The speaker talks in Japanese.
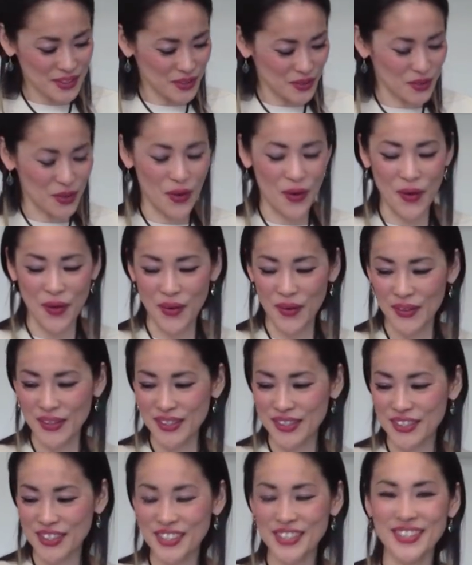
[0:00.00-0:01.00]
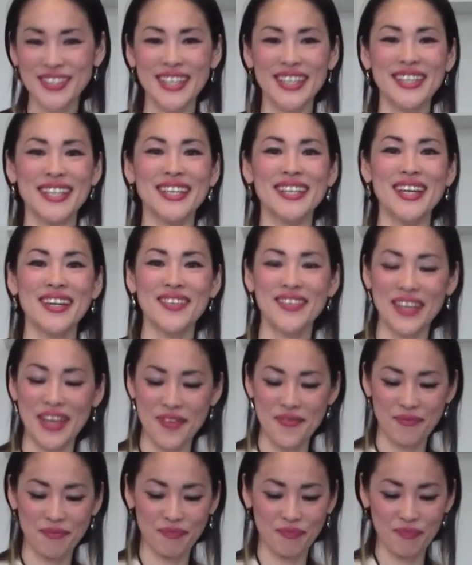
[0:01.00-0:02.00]
ちょっと苦しくなってきたの
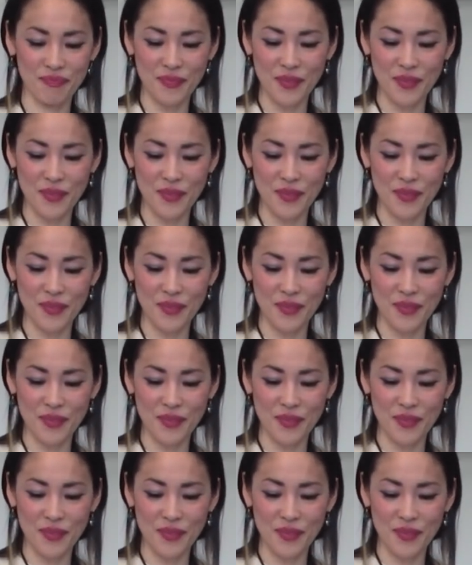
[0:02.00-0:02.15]
で、